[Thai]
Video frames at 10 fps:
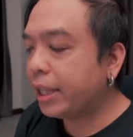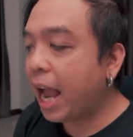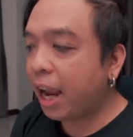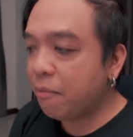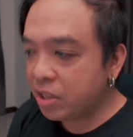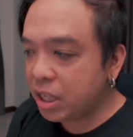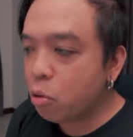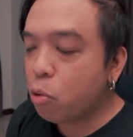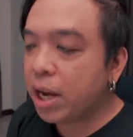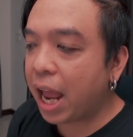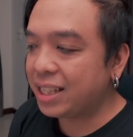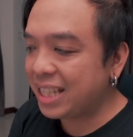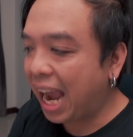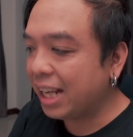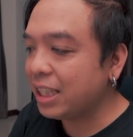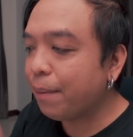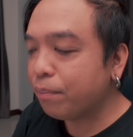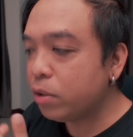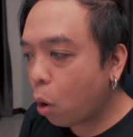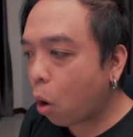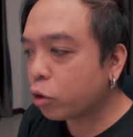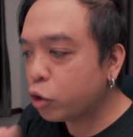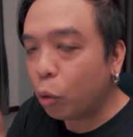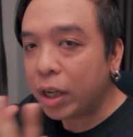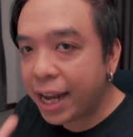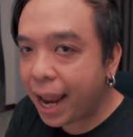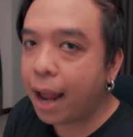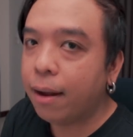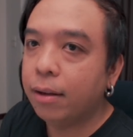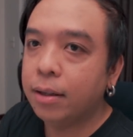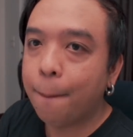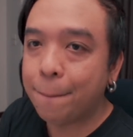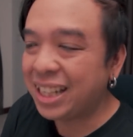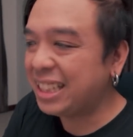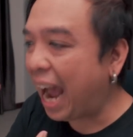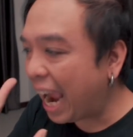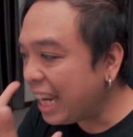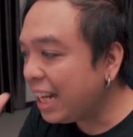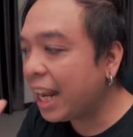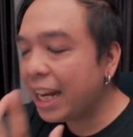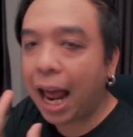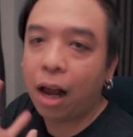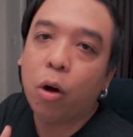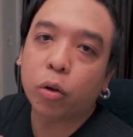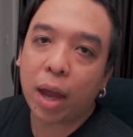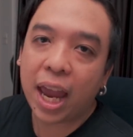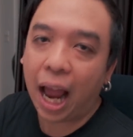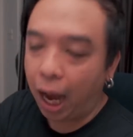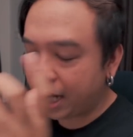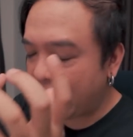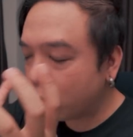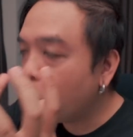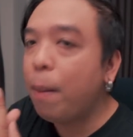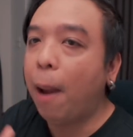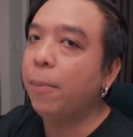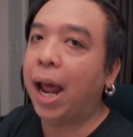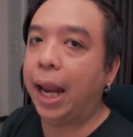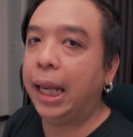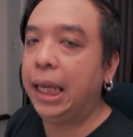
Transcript: ทาง MCU เนี่ยจะหยิบยกจุดเนี้ยมาใช้ในหนังของตัวเองอะในรูปแบบไหน